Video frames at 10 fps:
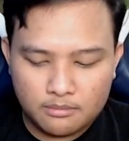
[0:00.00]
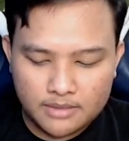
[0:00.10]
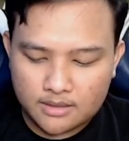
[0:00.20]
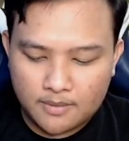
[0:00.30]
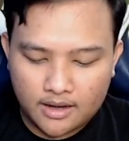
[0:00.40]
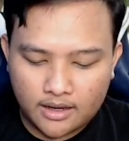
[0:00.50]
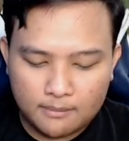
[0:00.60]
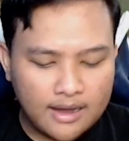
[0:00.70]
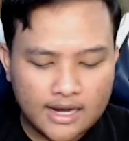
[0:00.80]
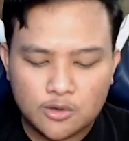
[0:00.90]
mid pakai
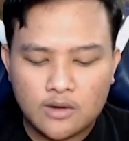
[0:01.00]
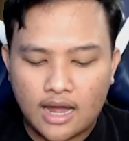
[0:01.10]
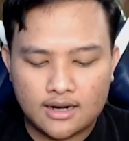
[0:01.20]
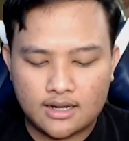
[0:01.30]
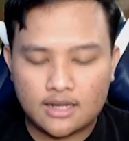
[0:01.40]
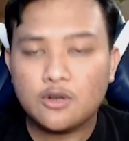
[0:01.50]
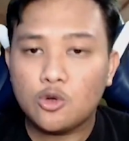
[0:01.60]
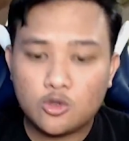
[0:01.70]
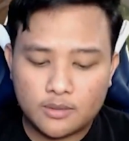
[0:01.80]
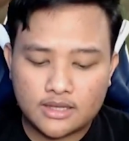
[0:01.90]
mage itu nggak ada dulu
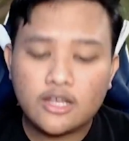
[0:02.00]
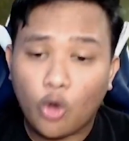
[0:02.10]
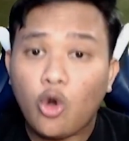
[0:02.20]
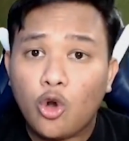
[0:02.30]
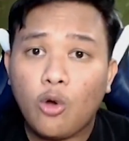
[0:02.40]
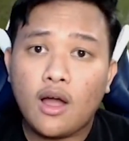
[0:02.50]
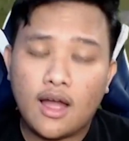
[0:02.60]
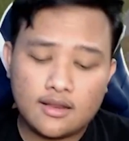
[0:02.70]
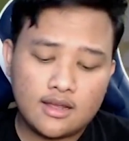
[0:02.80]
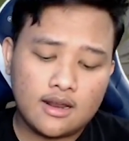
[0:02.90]
tuh meta Yorn doang
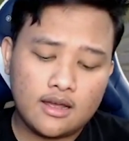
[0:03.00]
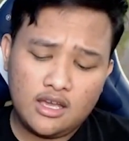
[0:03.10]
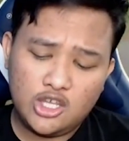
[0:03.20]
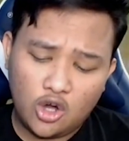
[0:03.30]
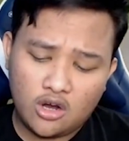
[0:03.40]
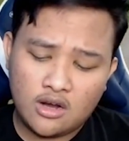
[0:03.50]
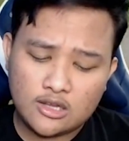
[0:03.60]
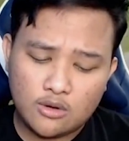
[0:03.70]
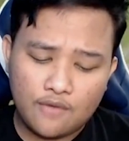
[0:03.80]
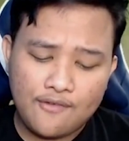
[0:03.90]
antara Yorn
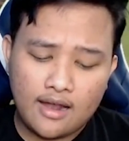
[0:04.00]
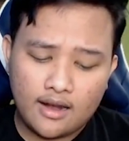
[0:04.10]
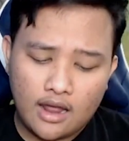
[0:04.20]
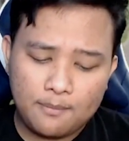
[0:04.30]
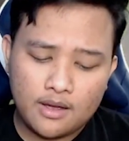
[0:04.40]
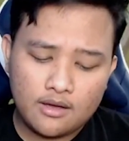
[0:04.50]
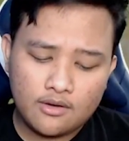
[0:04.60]
atau nggak Val apa